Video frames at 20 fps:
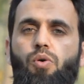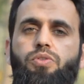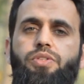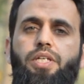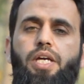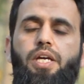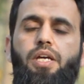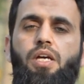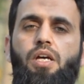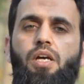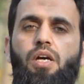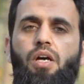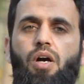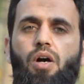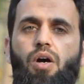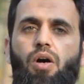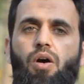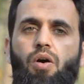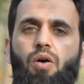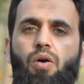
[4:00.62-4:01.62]
हो जाएं
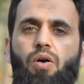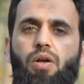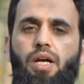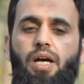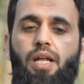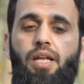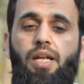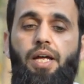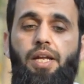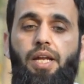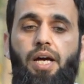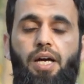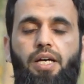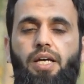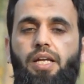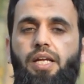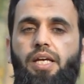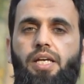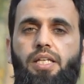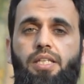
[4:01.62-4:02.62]
और अल्लाह ना
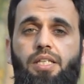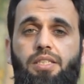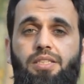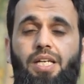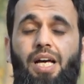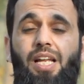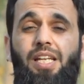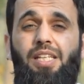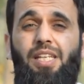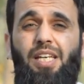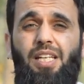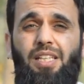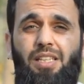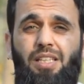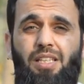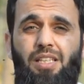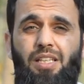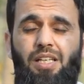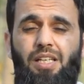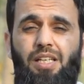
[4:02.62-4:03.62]
करे कि
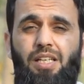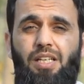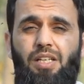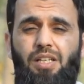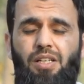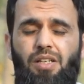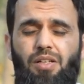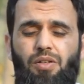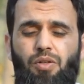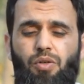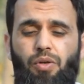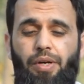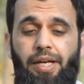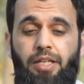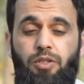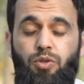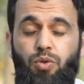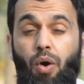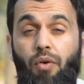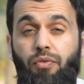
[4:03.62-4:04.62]
दजालियत
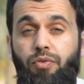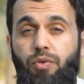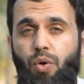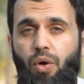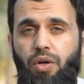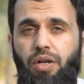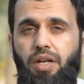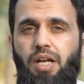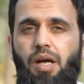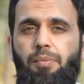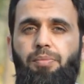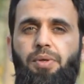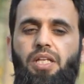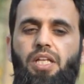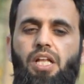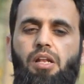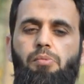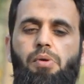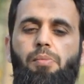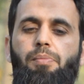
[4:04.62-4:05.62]
एक सॉफ्ट कॉर्नर आपके
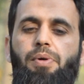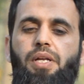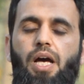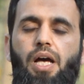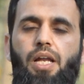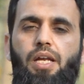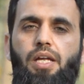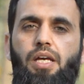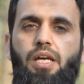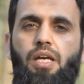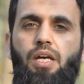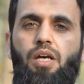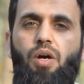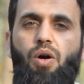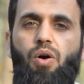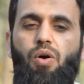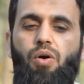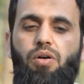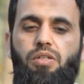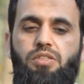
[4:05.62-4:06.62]
दिल में बना ले
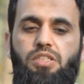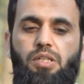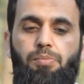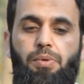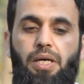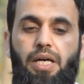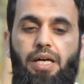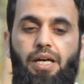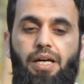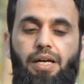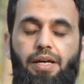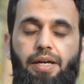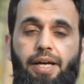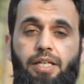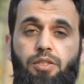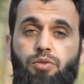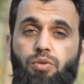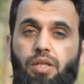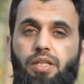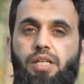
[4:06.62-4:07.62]
और जब
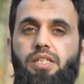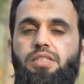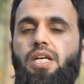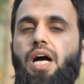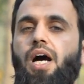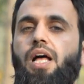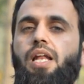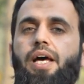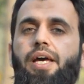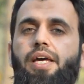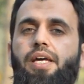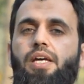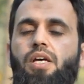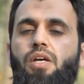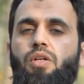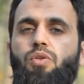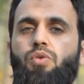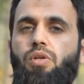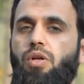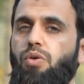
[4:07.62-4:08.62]
एक्चुअल दजाल आए
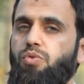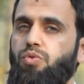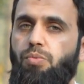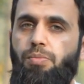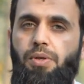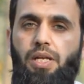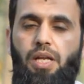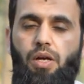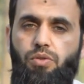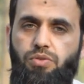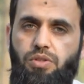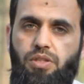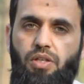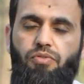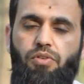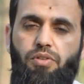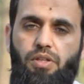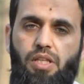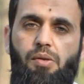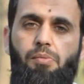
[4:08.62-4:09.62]
तो नवजुबिल्ला उसके
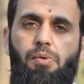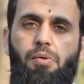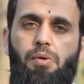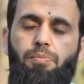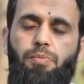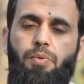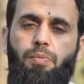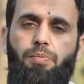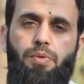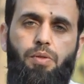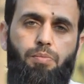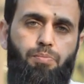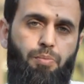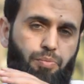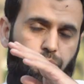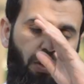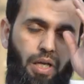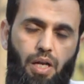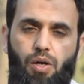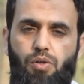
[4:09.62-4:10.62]
फितने में हम
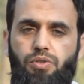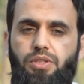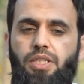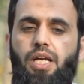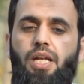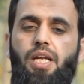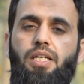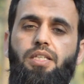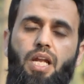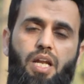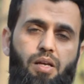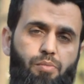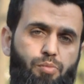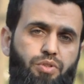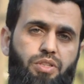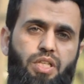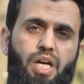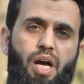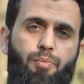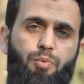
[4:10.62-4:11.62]
मुबतला हो जाएं अल्लाह ताला
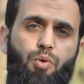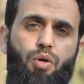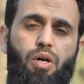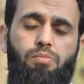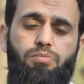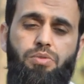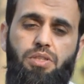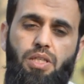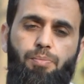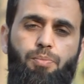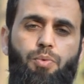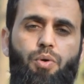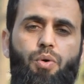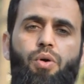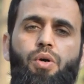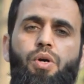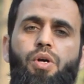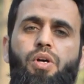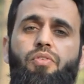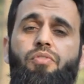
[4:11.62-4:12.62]
मुझे आपको हम सब
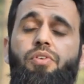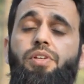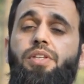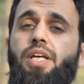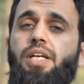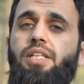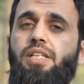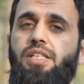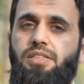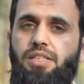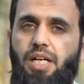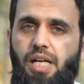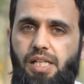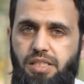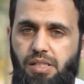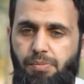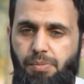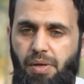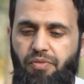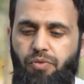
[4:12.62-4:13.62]
को फितना दज्जाल
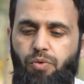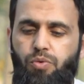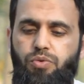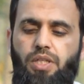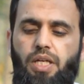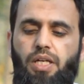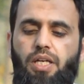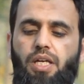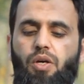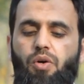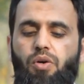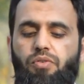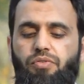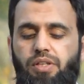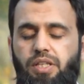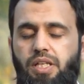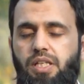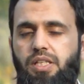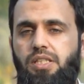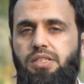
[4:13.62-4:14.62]
से महफूज रखे और
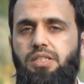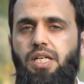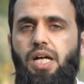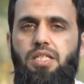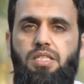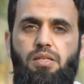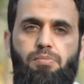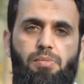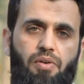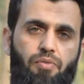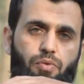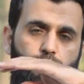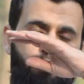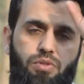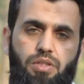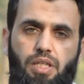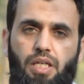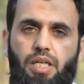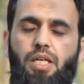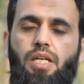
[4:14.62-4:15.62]
फितना दज्जाल से
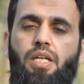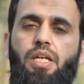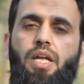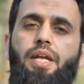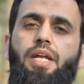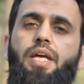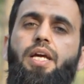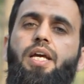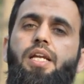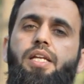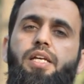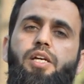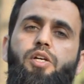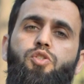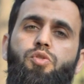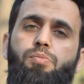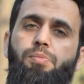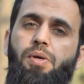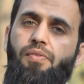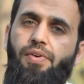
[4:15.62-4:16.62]
महफूज रहने के लिए
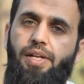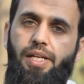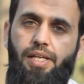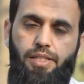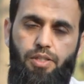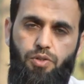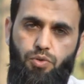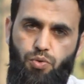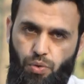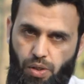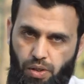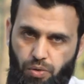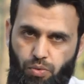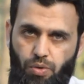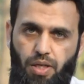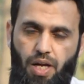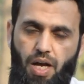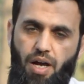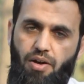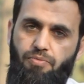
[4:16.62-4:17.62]
जुमे वाले दिन
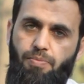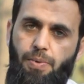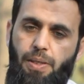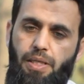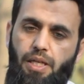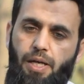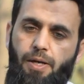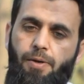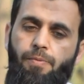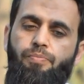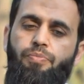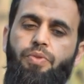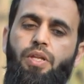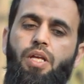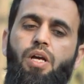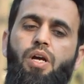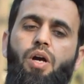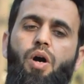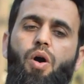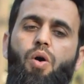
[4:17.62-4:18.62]
सूरतुल्कहाफ़ पढ़ना
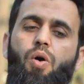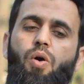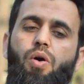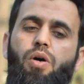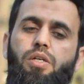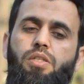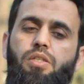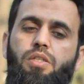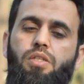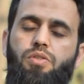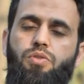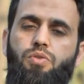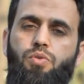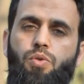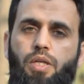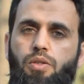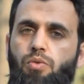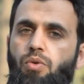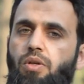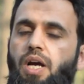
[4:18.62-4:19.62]
और
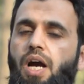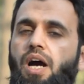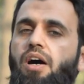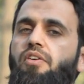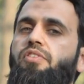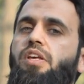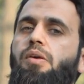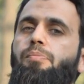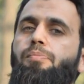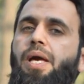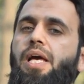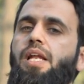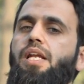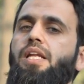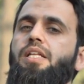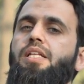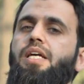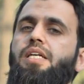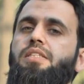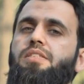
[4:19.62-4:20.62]
सूरतुल्कहाफ़ की
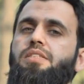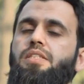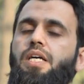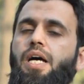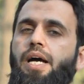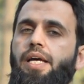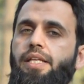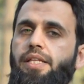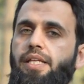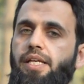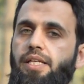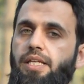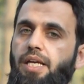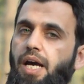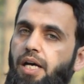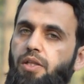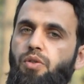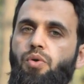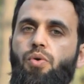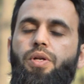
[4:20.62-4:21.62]
पहली दस आयतें
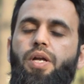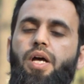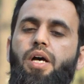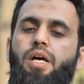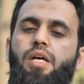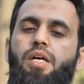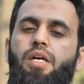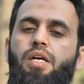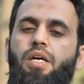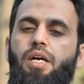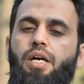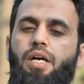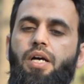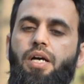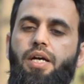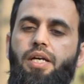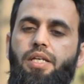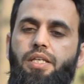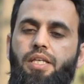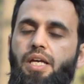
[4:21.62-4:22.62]
याद होना
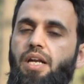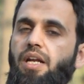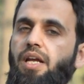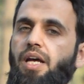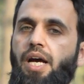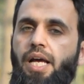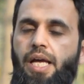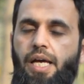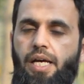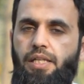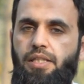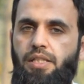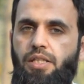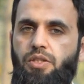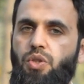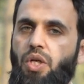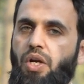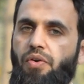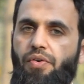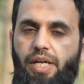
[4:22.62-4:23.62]
ये
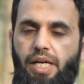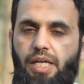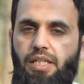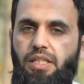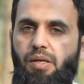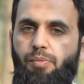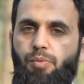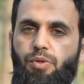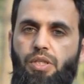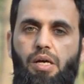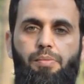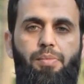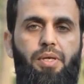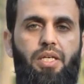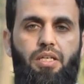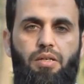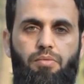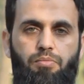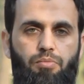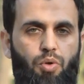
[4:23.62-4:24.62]
अहदीस और रवायात के
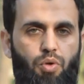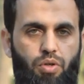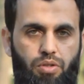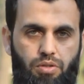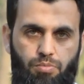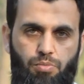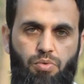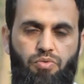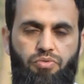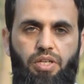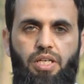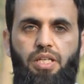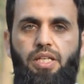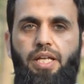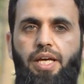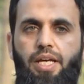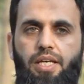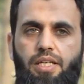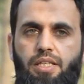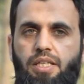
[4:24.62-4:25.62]
मुताबिक बहुत मुफीद
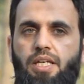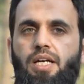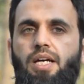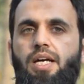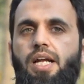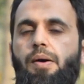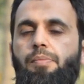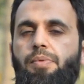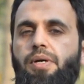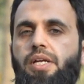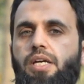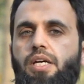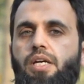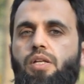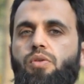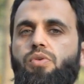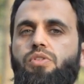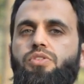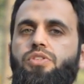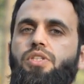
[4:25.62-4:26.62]
हैं ये अगर आप
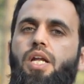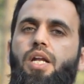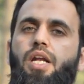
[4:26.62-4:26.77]
करेंगे तो इन